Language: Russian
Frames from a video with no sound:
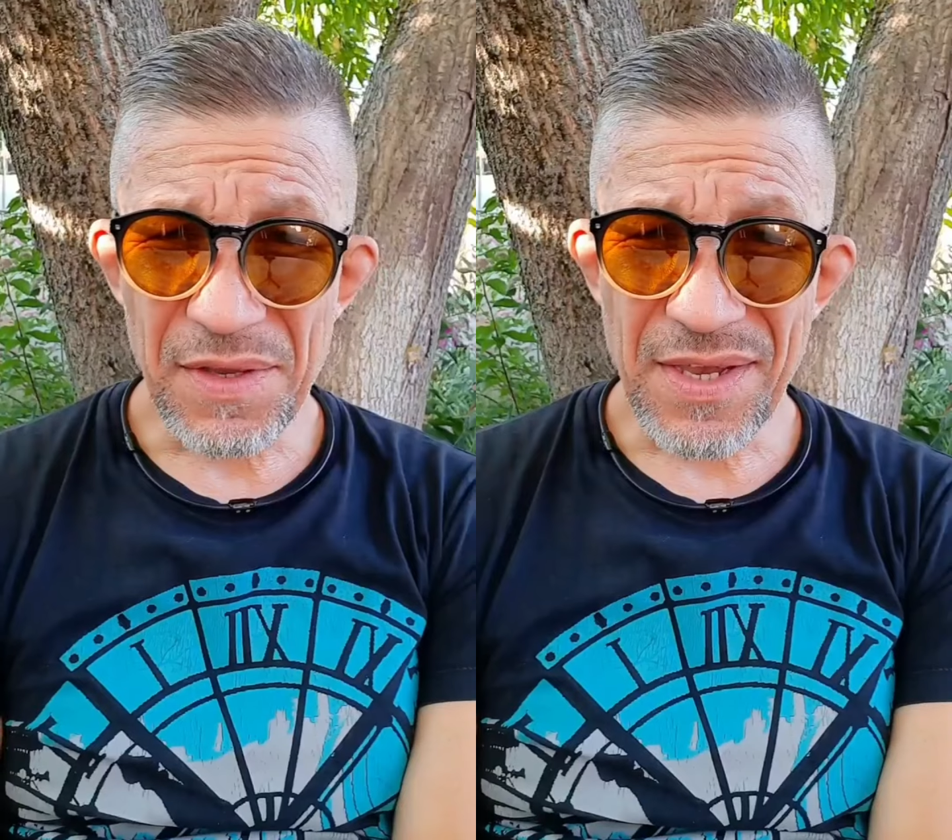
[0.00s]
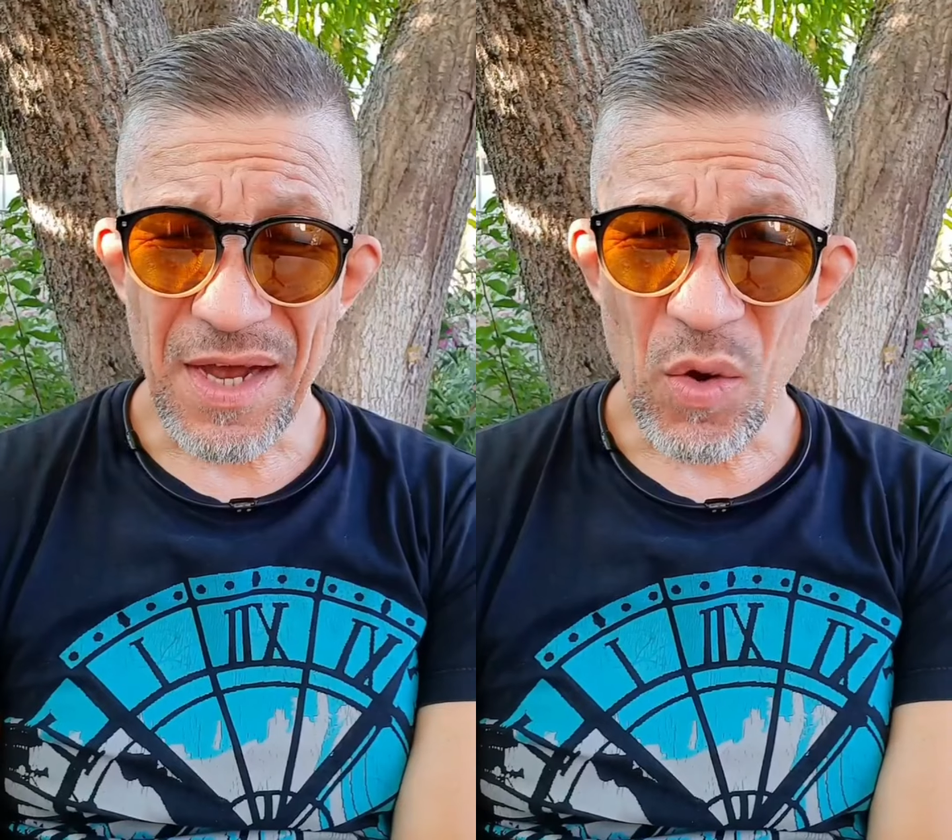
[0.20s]

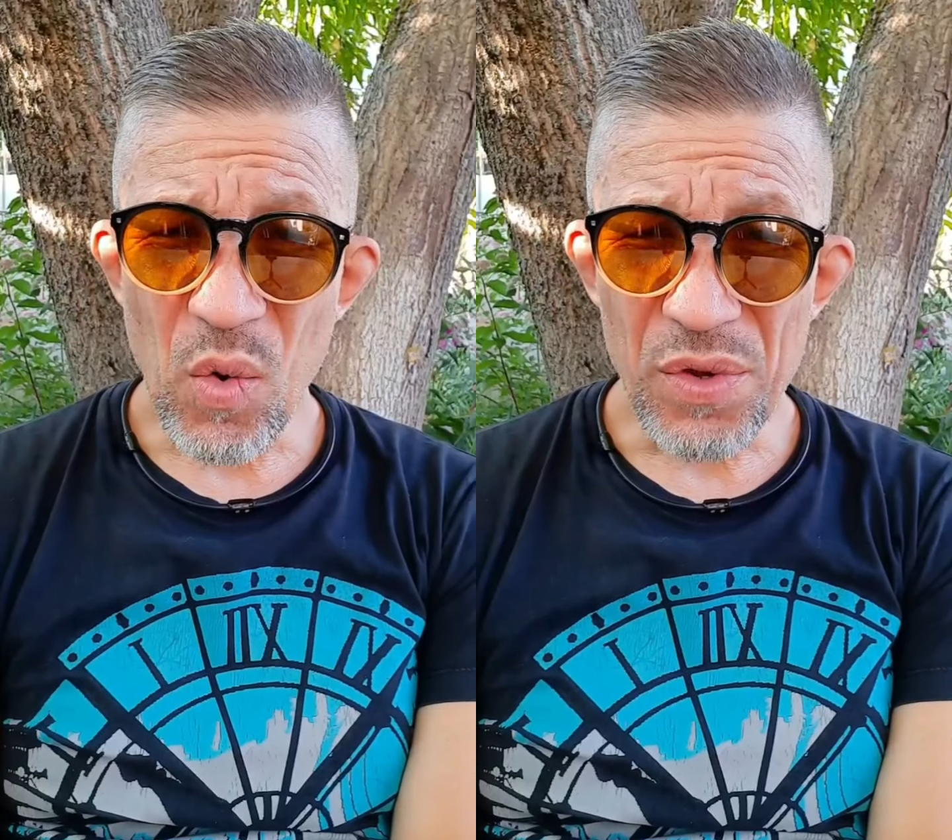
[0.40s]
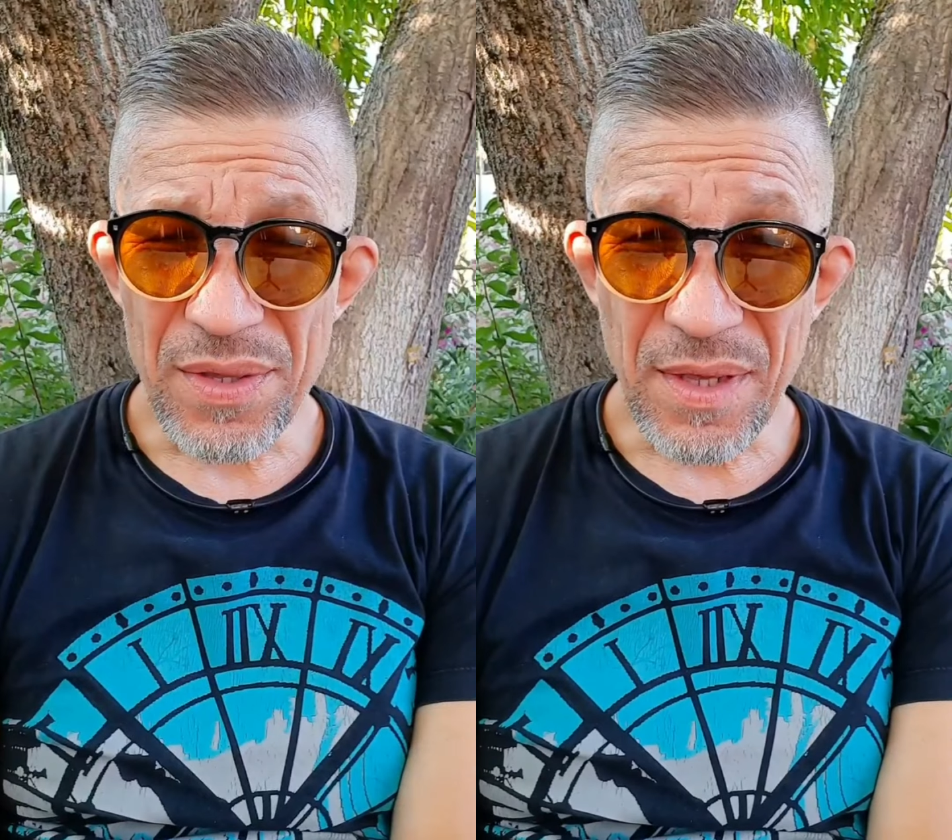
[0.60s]

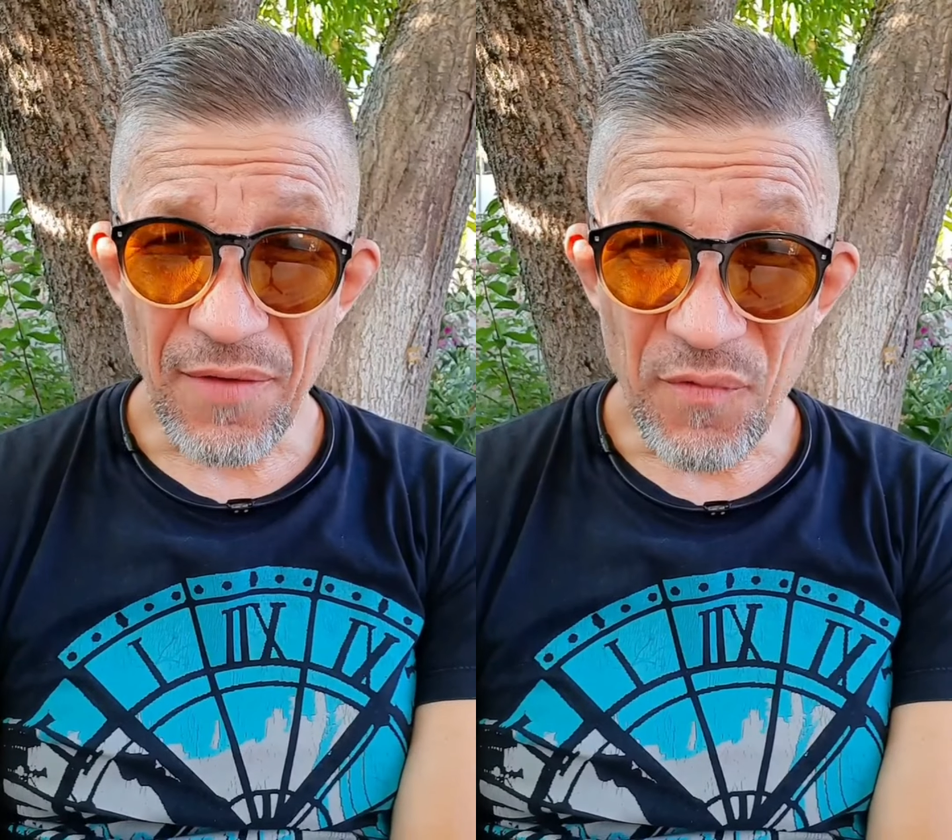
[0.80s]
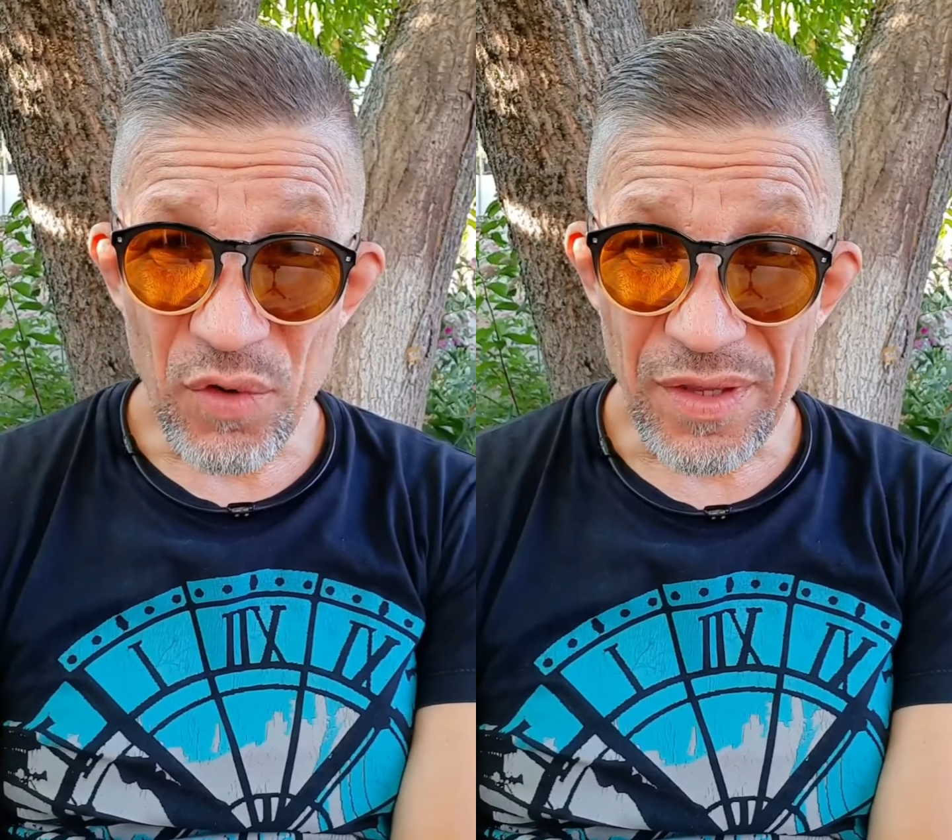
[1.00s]
никакого
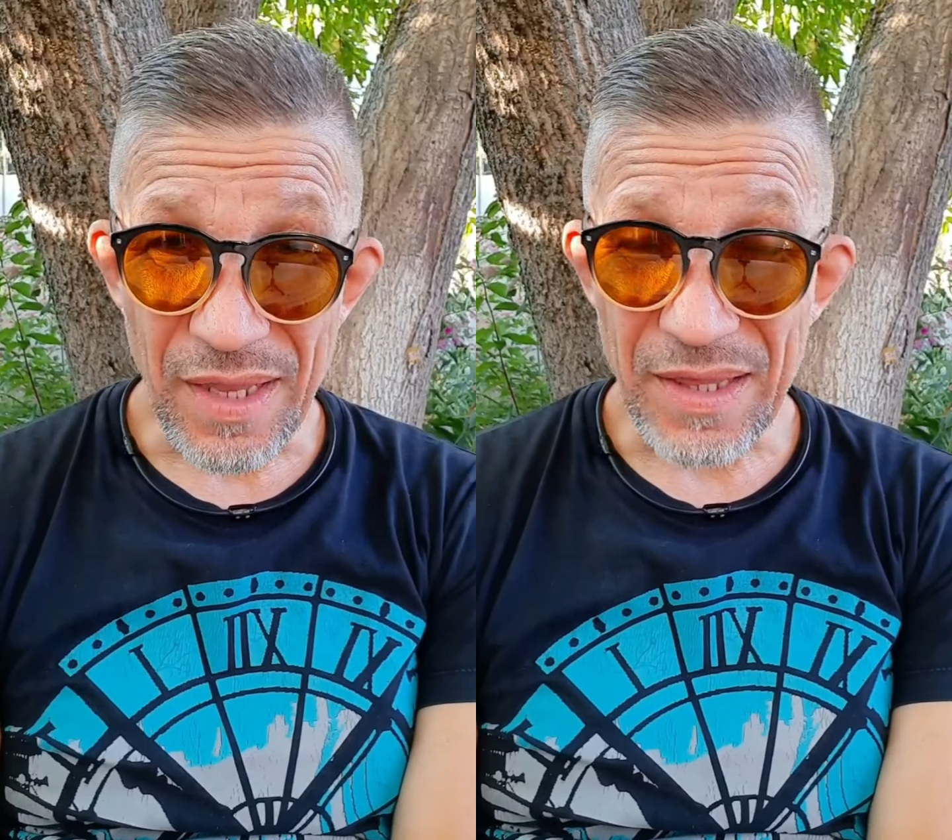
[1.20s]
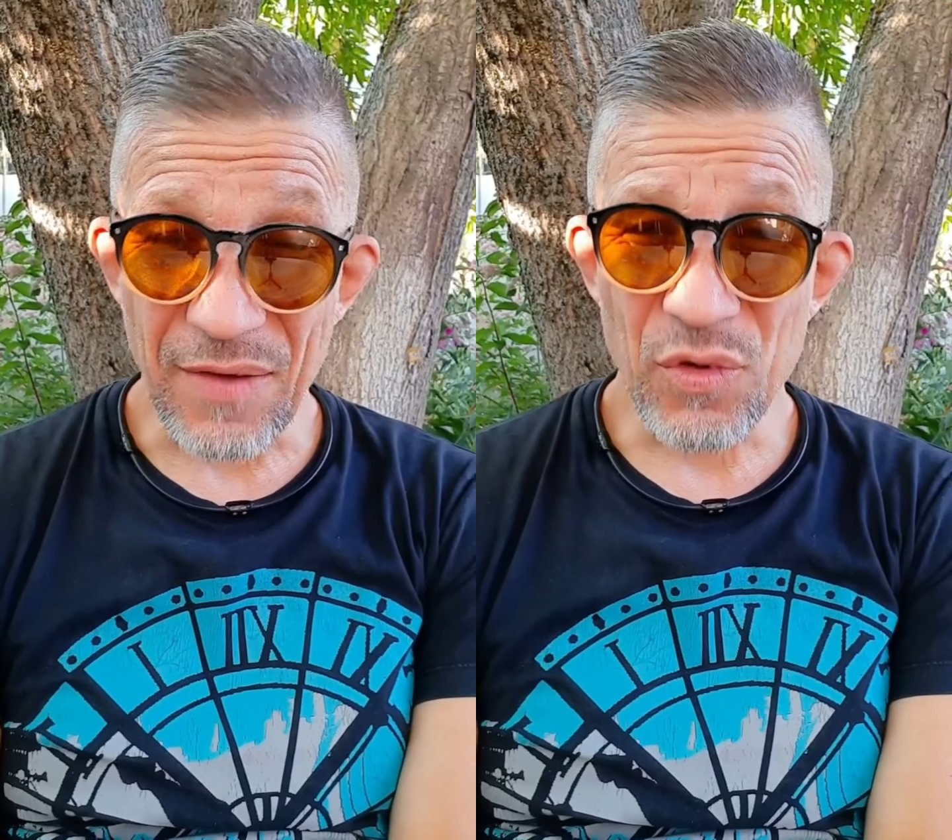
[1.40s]
дискомфорта
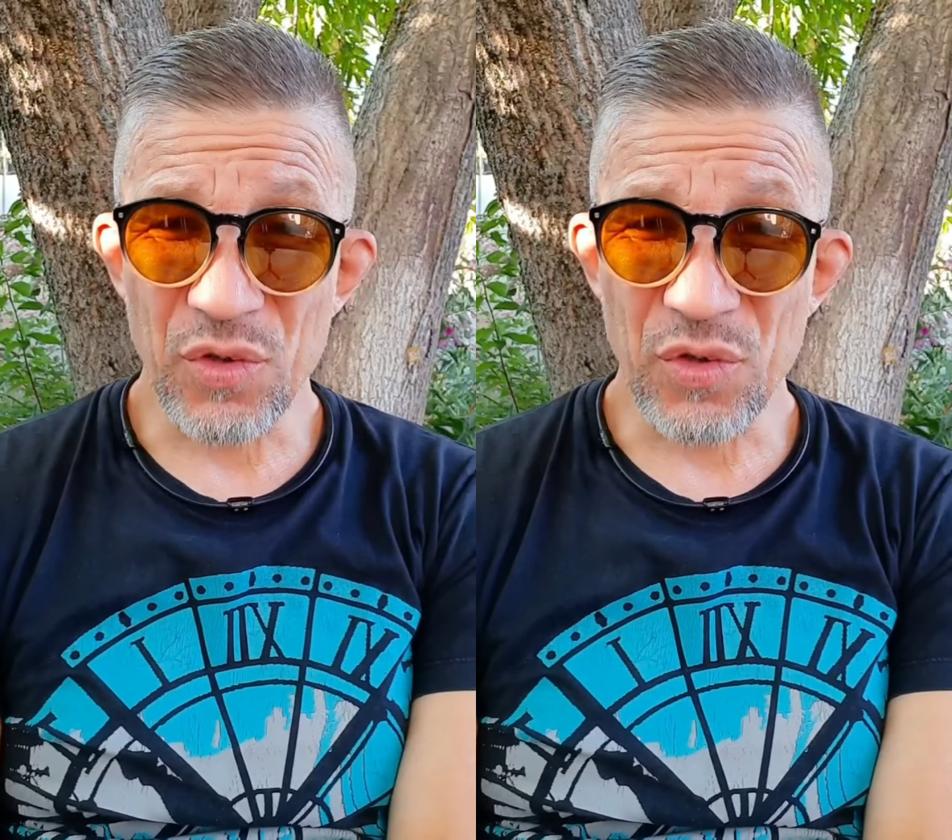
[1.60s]
от того,